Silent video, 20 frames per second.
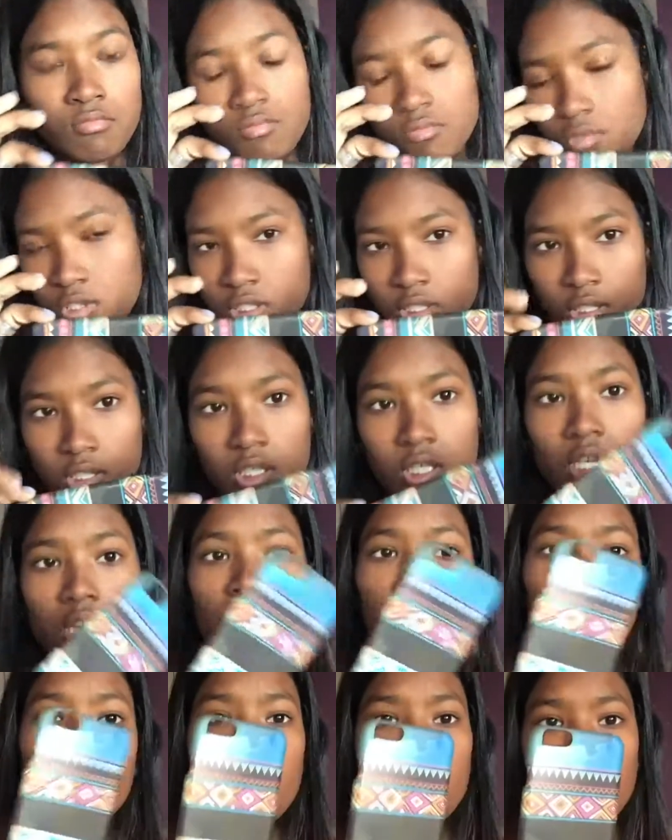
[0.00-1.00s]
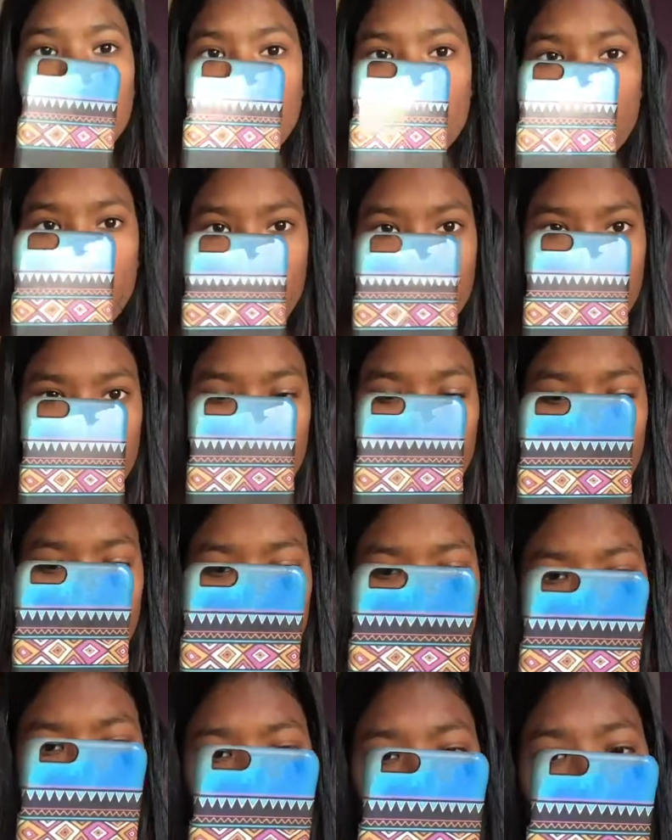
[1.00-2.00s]
sì, mi piacciono un
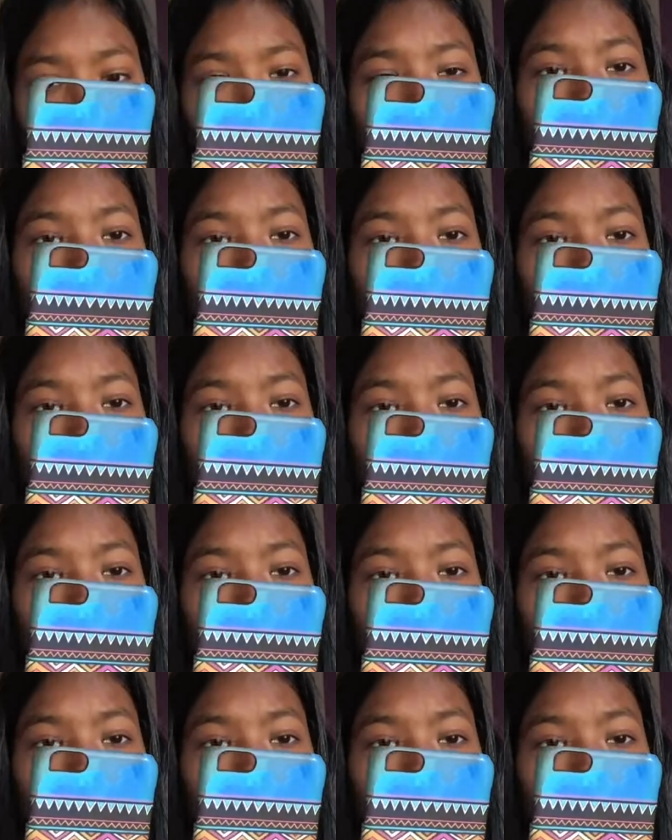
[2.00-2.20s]
sacco